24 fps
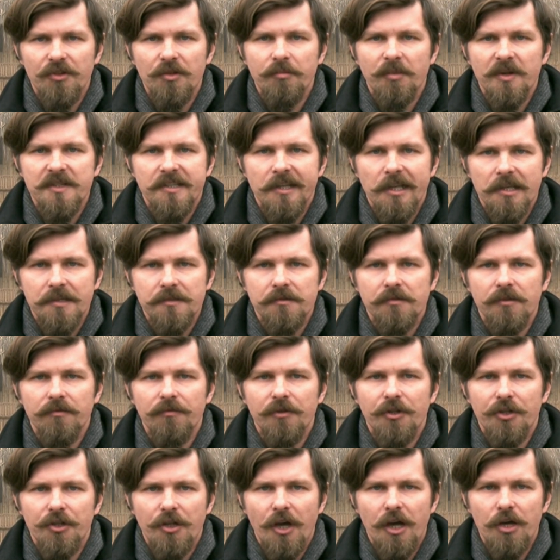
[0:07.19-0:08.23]
непосредственно
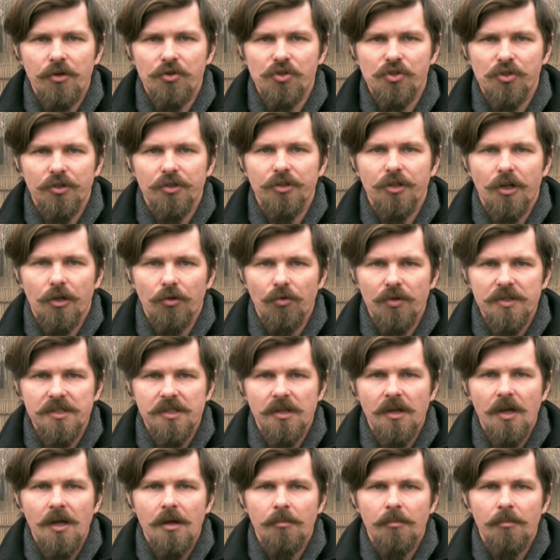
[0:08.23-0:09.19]
влияющих на рост,